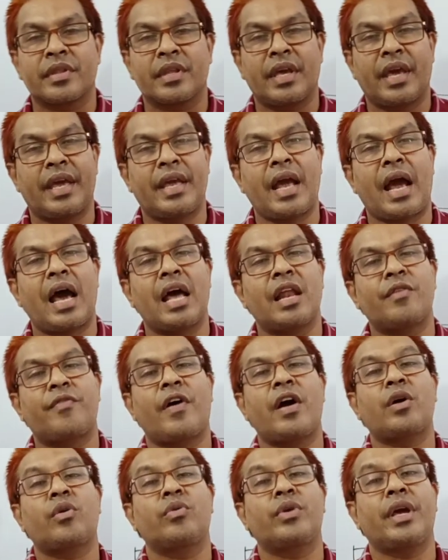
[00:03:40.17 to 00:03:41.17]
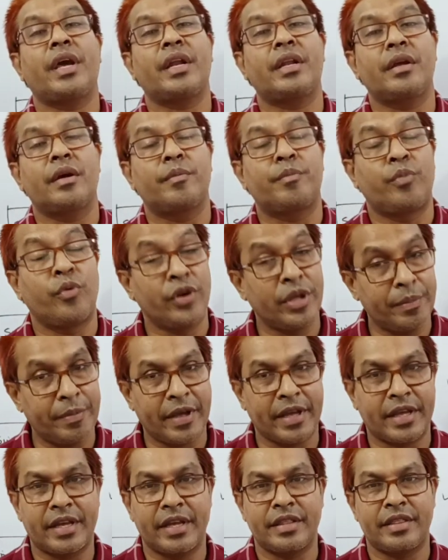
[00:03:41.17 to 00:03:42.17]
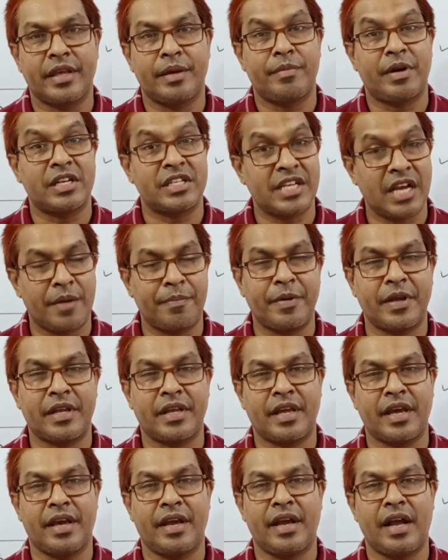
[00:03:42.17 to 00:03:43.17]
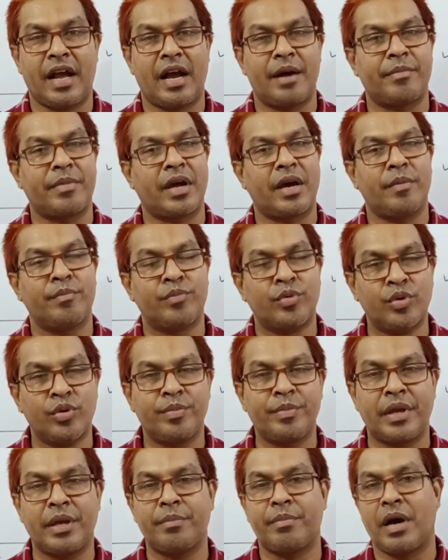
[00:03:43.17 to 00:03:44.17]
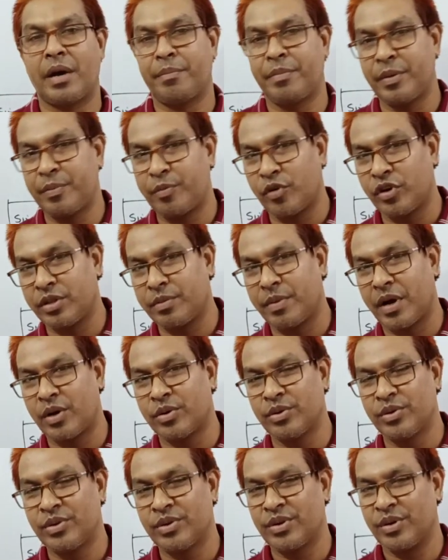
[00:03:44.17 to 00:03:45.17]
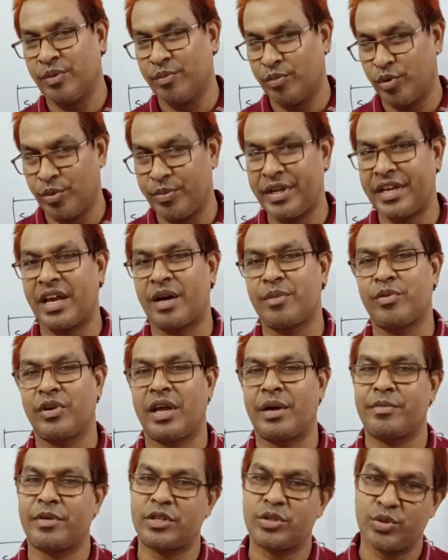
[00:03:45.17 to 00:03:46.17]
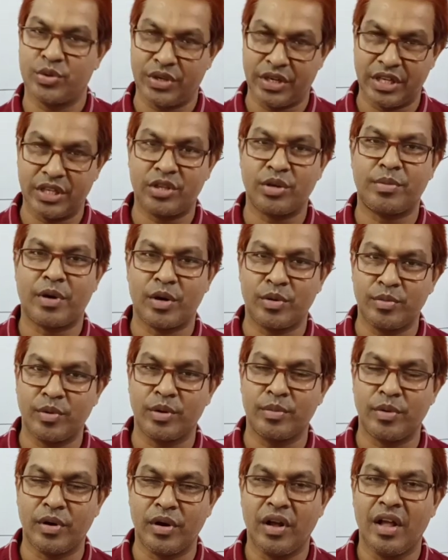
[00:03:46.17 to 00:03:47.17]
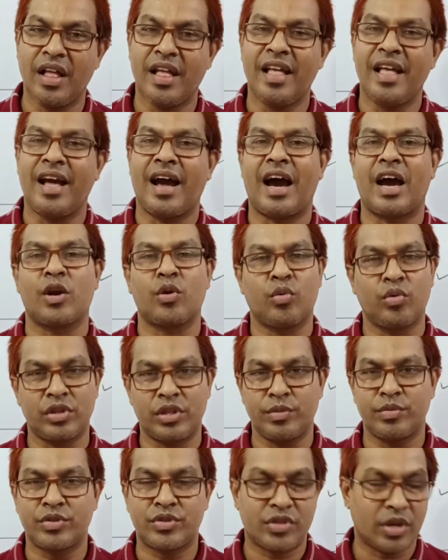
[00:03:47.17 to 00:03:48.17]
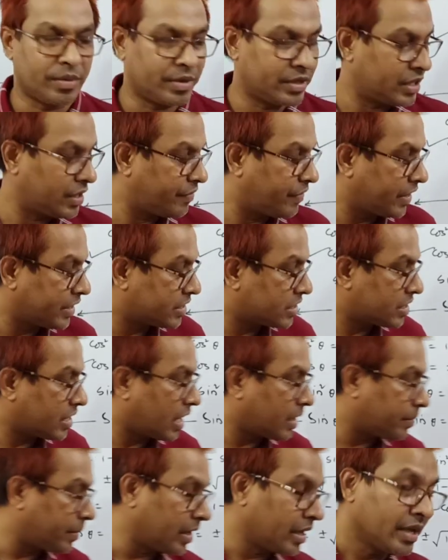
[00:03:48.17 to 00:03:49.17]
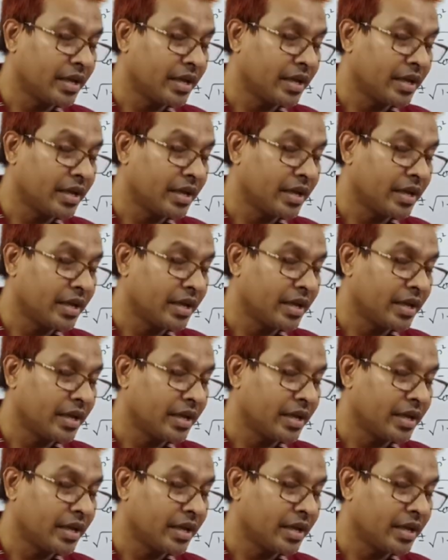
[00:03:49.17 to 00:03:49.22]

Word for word: এই আলফা কোণের পরিপ্রেক্ষিতে বা সাপেক্ষে আমরা ভূমি বা বিপরীত বাহু ভূমি না বলে আমরা সন্নিহিত বাহু বলবো আর অতিভুজটা আমাদের ফিক্সড থাকবে